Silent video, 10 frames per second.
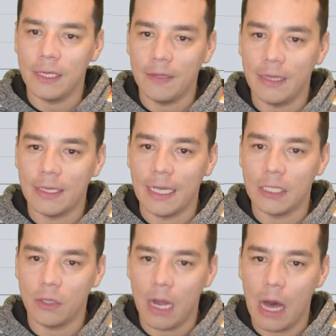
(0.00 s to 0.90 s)
sí, de
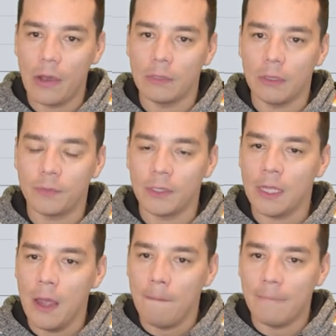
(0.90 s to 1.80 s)
techo cada vez más
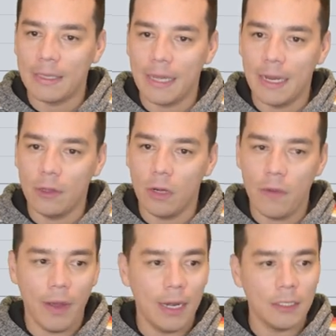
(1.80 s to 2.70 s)
pues va teniendo
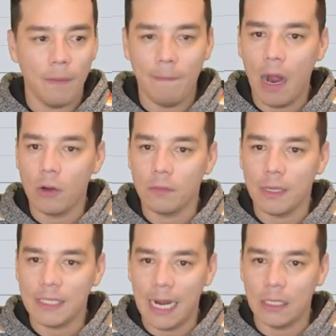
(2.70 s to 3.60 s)
niveles bajos
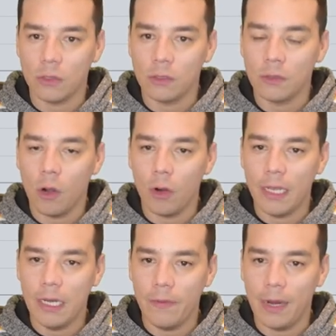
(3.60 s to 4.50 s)
más altos
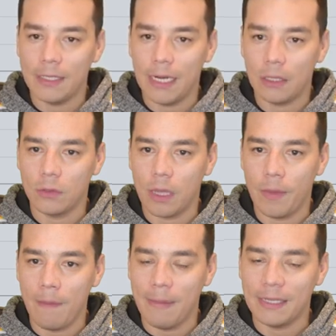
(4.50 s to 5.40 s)
y niveles altos
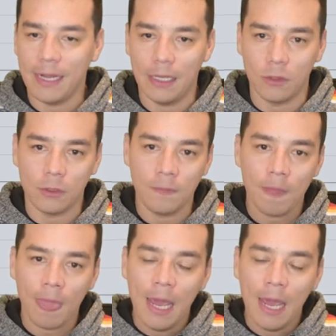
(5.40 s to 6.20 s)
también más altos.